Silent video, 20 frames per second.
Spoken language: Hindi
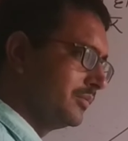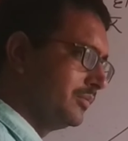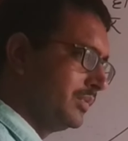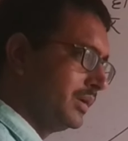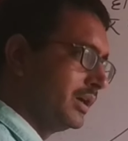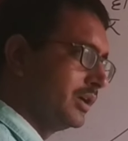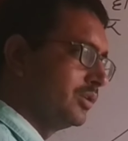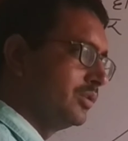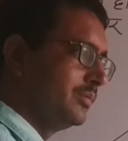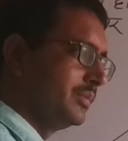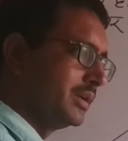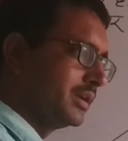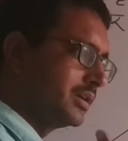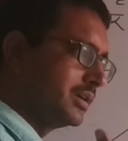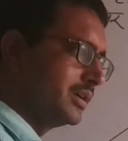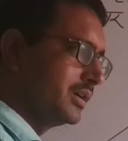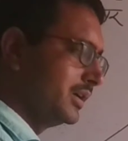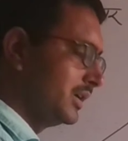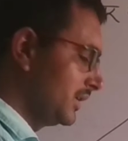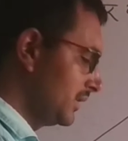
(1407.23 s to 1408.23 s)
बालों में
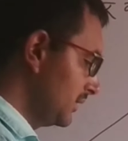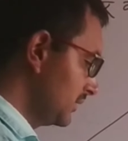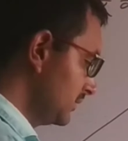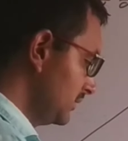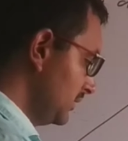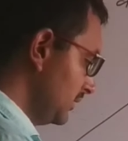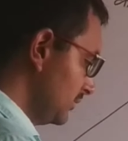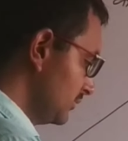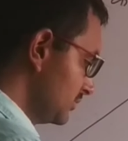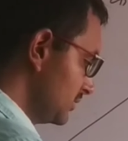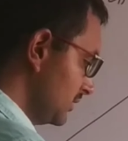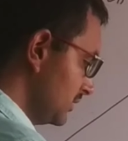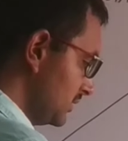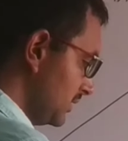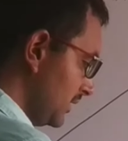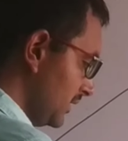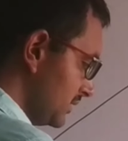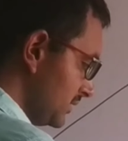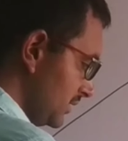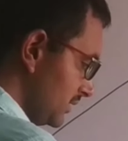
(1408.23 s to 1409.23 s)
कंगा करते हैं उसी
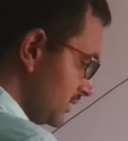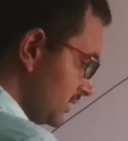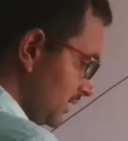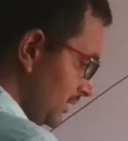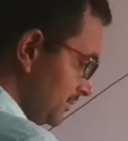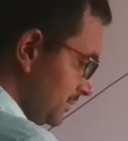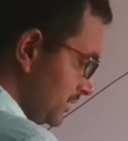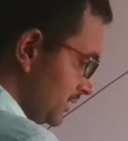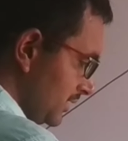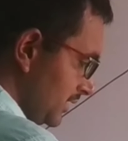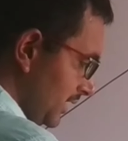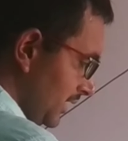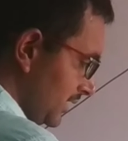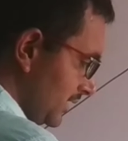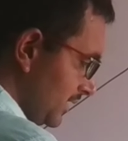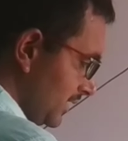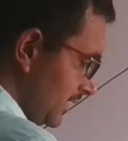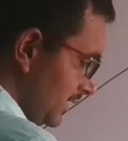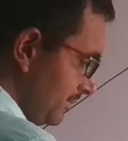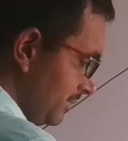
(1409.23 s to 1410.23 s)
तरह से इसका भी श्रृंगार
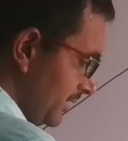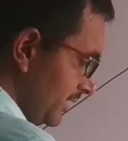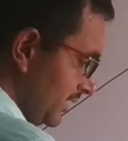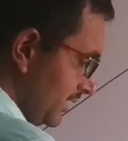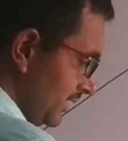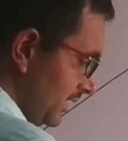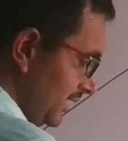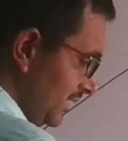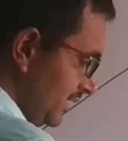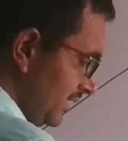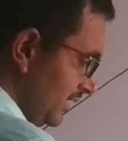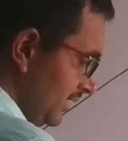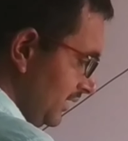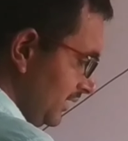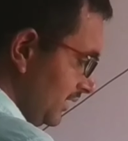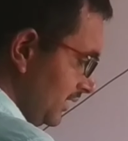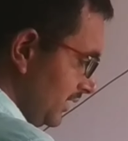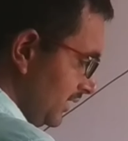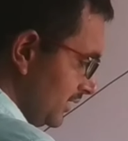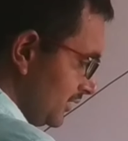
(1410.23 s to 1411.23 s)
करना पड़ेगा
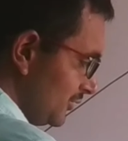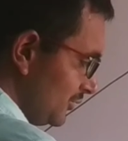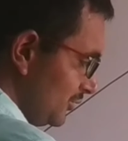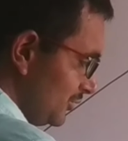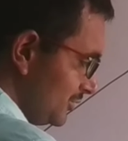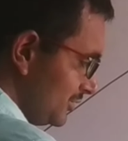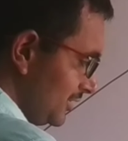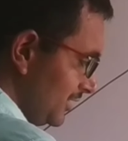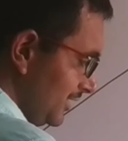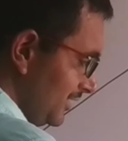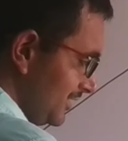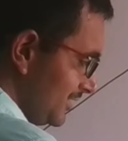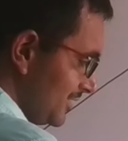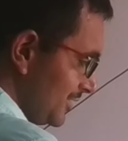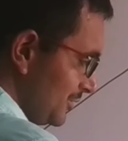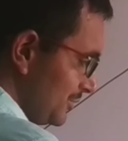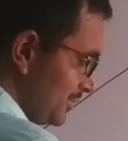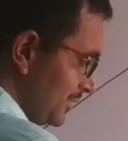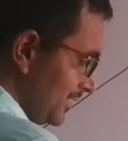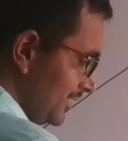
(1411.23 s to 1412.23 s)
अंडर रूट तीन
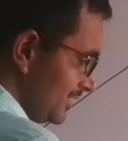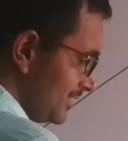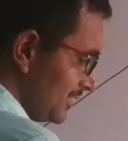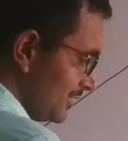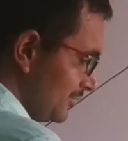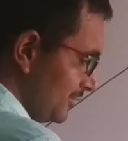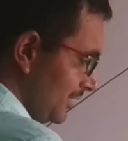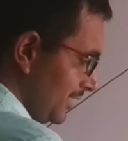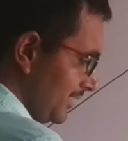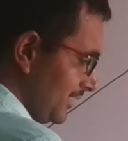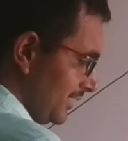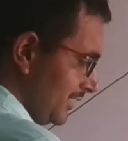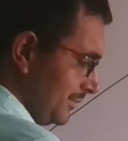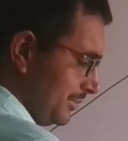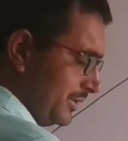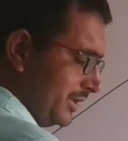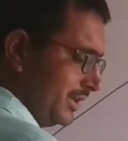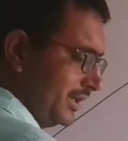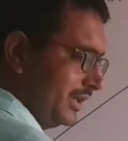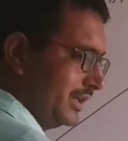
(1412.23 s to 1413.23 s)
से ऊपर नीचे गुणा करना
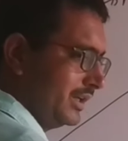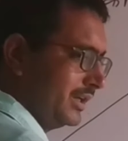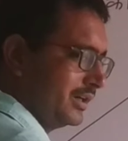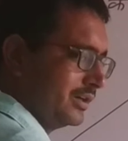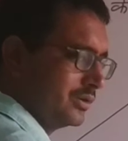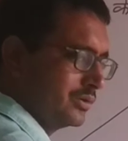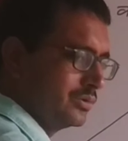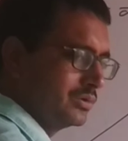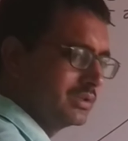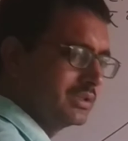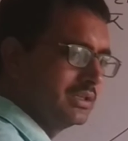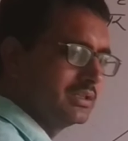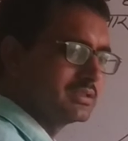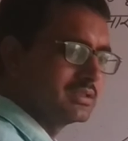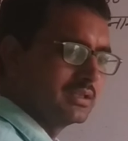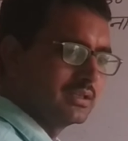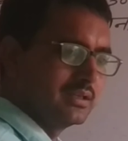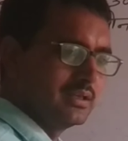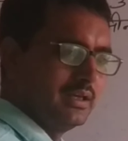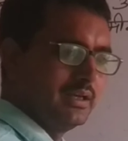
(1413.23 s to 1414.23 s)
पड़ेगा यानी अंडर रूट की
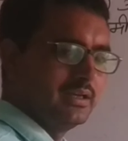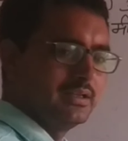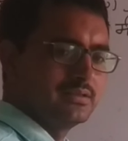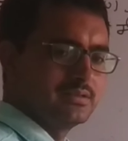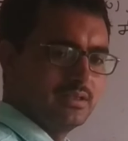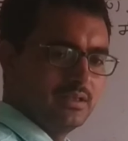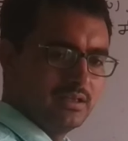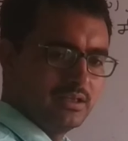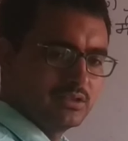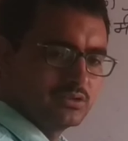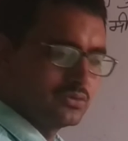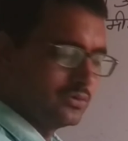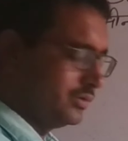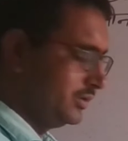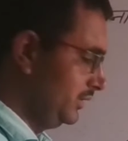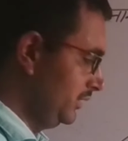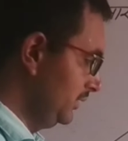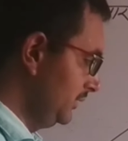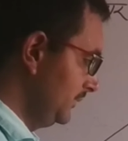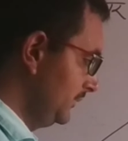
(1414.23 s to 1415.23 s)
संख्या नीचे नहीं
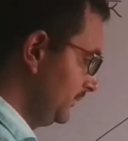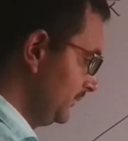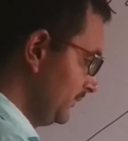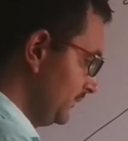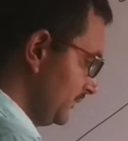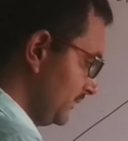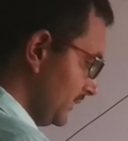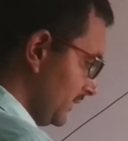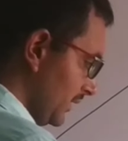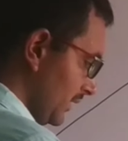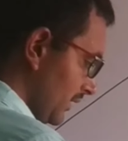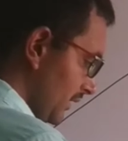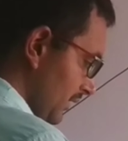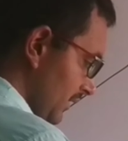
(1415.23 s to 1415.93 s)
छोड़नी